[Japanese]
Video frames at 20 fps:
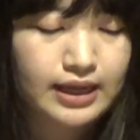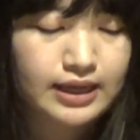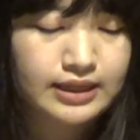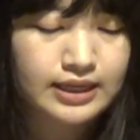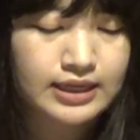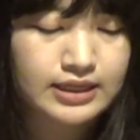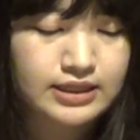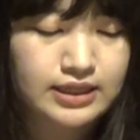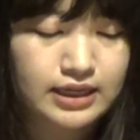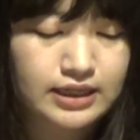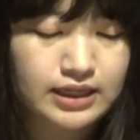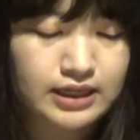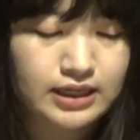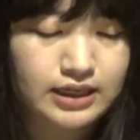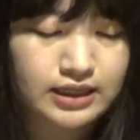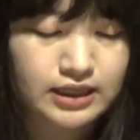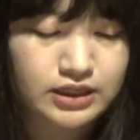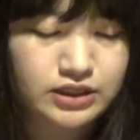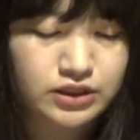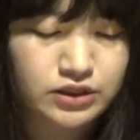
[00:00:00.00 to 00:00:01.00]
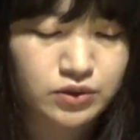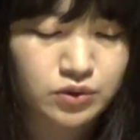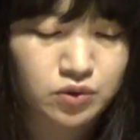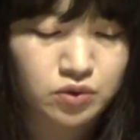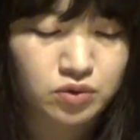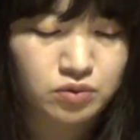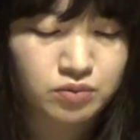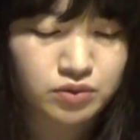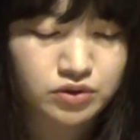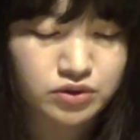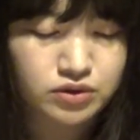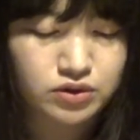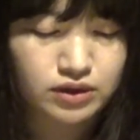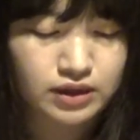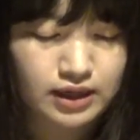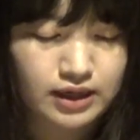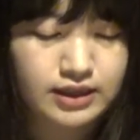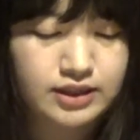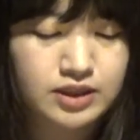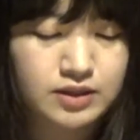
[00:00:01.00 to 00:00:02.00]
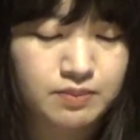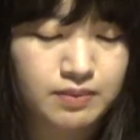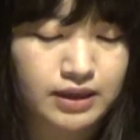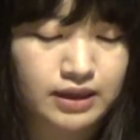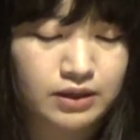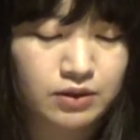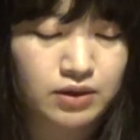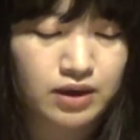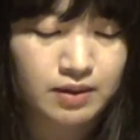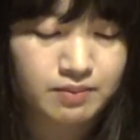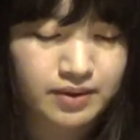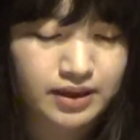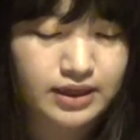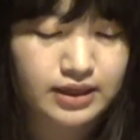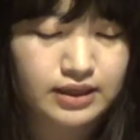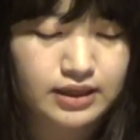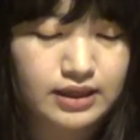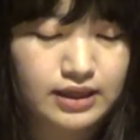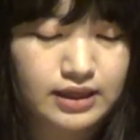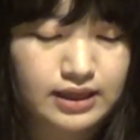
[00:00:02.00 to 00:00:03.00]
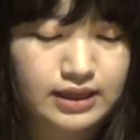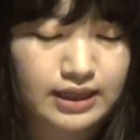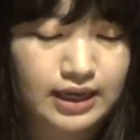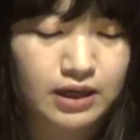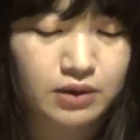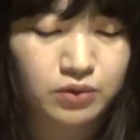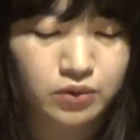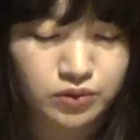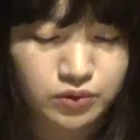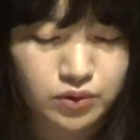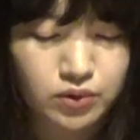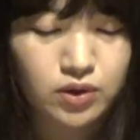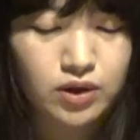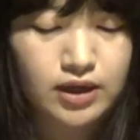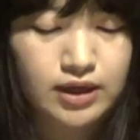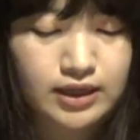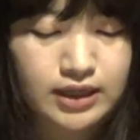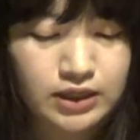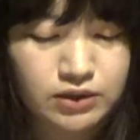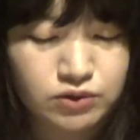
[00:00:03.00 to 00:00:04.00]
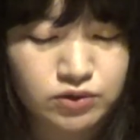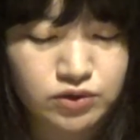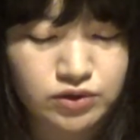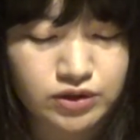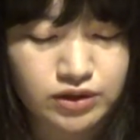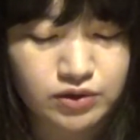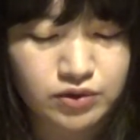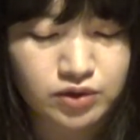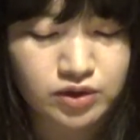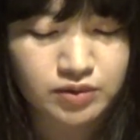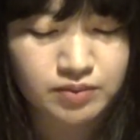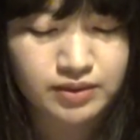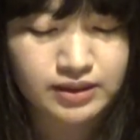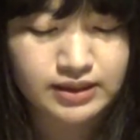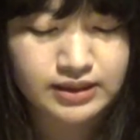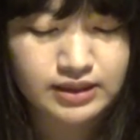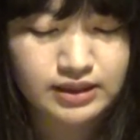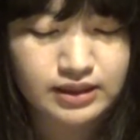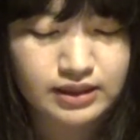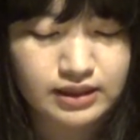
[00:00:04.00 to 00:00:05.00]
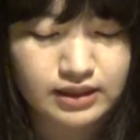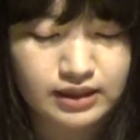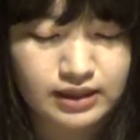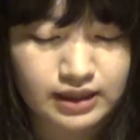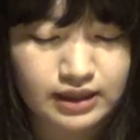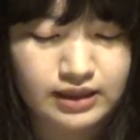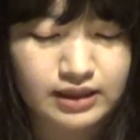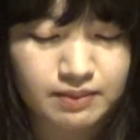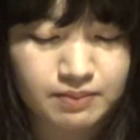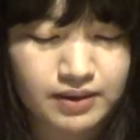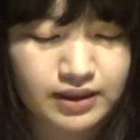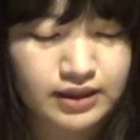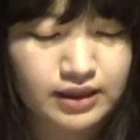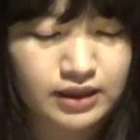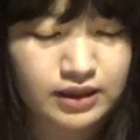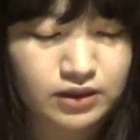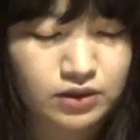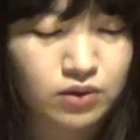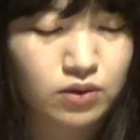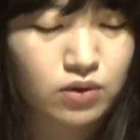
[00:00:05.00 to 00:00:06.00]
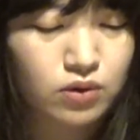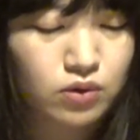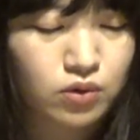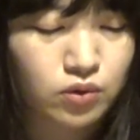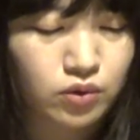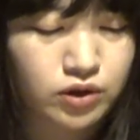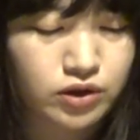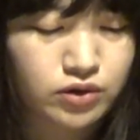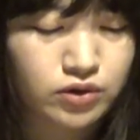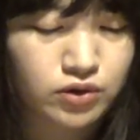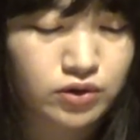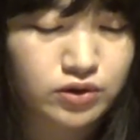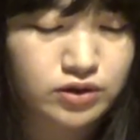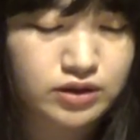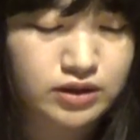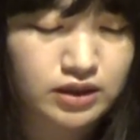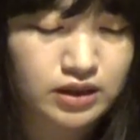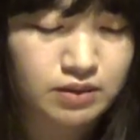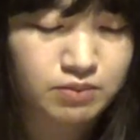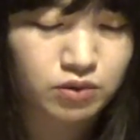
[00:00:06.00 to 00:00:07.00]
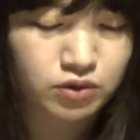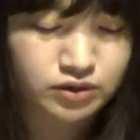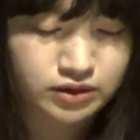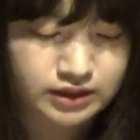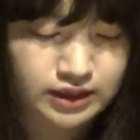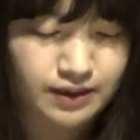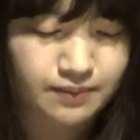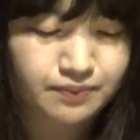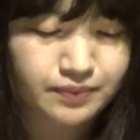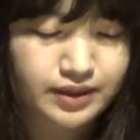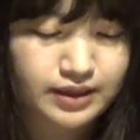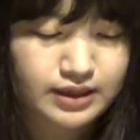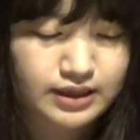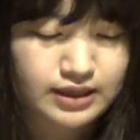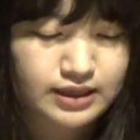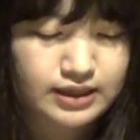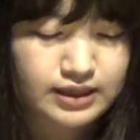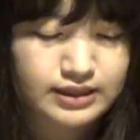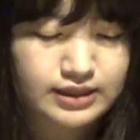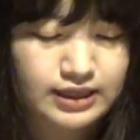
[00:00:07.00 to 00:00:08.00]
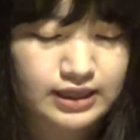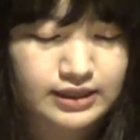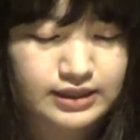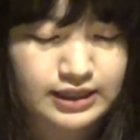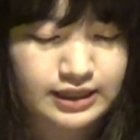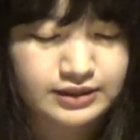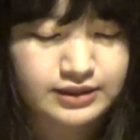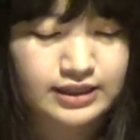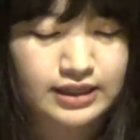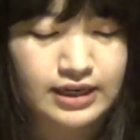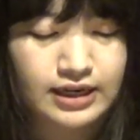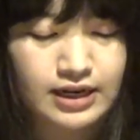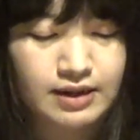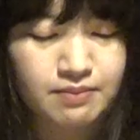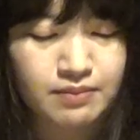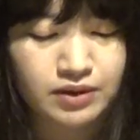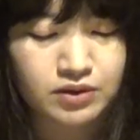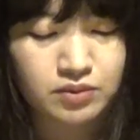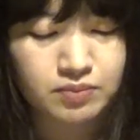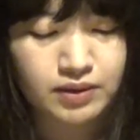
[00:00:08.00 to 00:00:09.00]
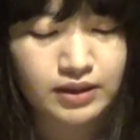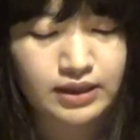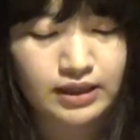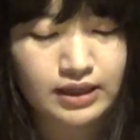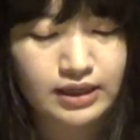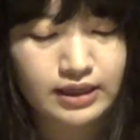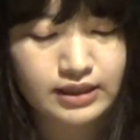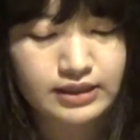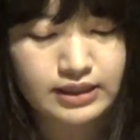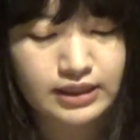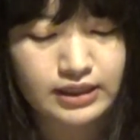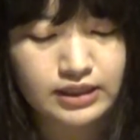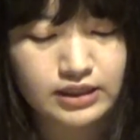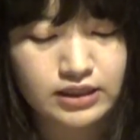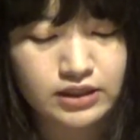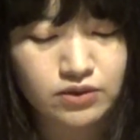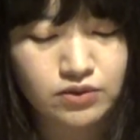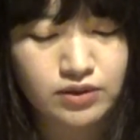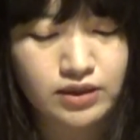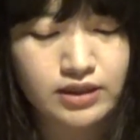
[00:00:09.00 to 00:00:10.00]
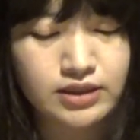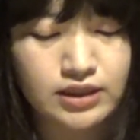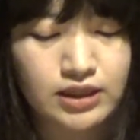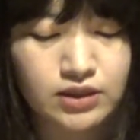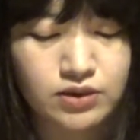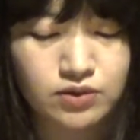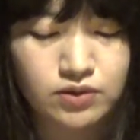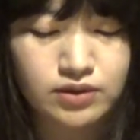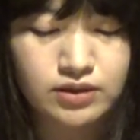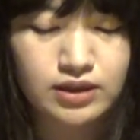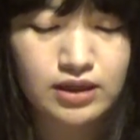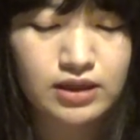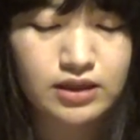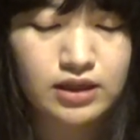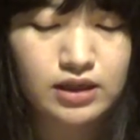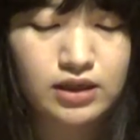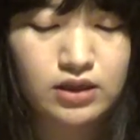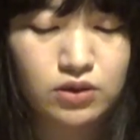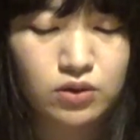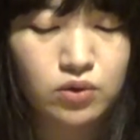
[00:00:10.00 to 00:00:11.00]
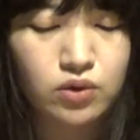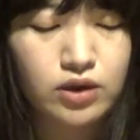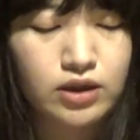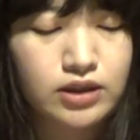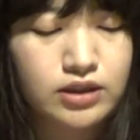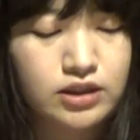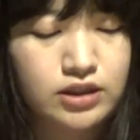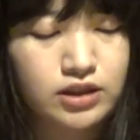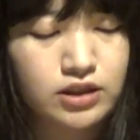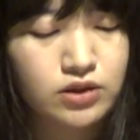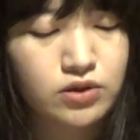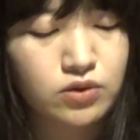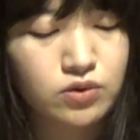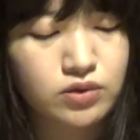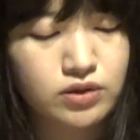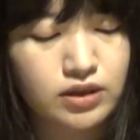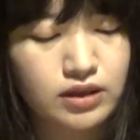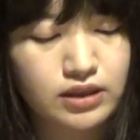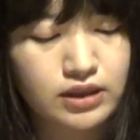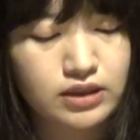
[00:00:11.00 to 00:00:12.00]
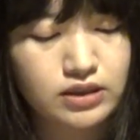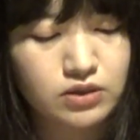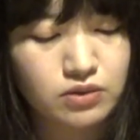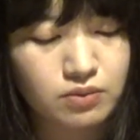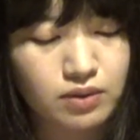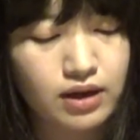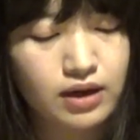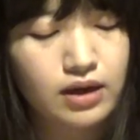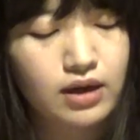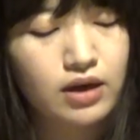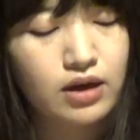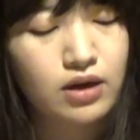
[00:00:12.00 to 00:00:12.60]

天才的な知能を持つが爪の甘いダー子と彼女に振り回されてばかりのお人よしなボクちゃん百戦錬磨のベテラン詐欺師のリチャードの3人の信用詐欺師は